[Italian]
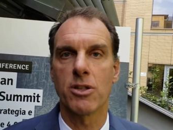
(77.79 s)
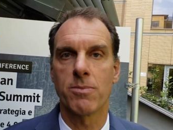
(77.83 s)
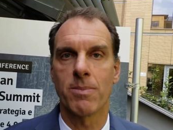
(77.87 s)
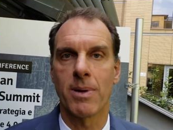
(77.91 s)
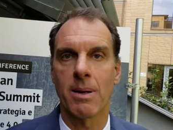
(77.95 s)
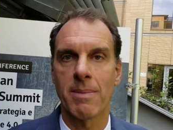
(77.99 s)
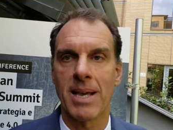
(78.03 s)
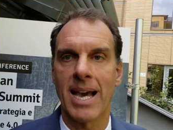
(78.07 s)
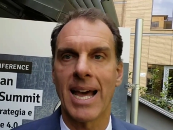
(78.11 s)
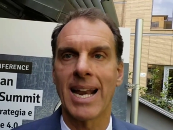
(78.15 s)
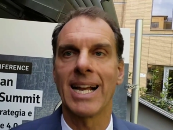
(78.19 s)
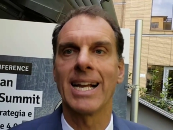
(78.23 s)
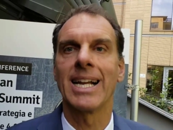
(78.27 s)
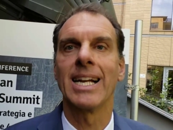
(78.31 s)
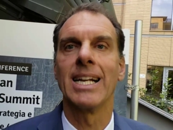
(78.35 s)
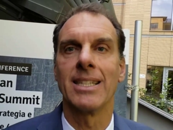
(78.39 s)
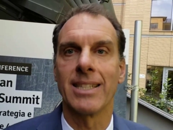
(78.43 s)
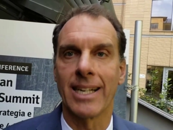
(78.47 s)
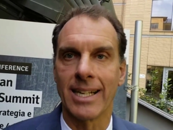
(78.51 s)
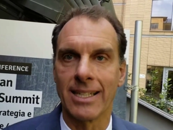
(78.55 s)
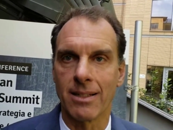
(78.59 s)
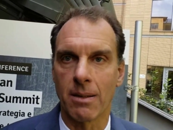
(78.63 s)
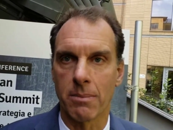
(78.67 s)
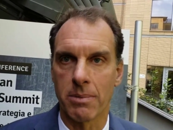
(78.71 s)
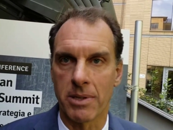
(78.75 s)
risparmiare anche il
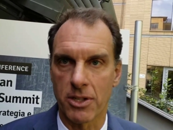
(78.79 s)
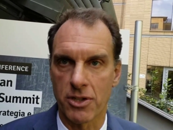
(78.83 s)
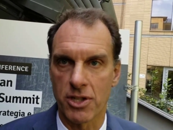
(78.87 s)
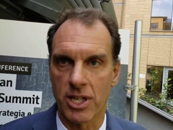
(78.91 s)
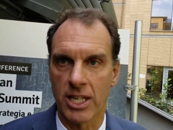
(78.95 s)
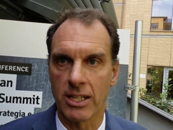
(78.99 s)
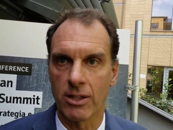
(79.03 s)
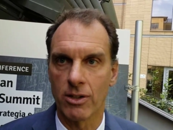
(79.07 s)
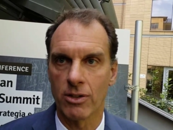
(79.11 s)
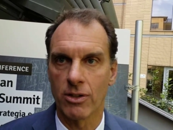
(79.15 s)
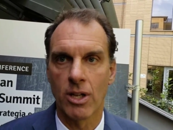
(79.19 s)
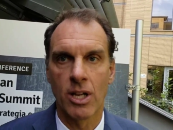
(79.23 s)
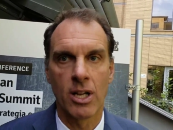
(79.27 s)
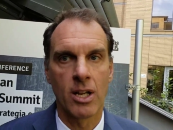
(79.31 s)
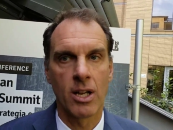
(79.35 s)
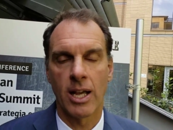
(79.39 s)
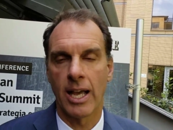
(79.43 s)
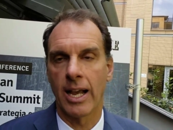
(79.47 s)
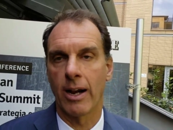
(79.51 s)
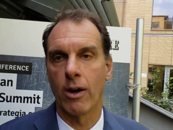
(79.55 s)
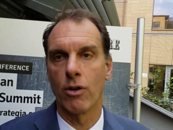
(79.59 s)
30%.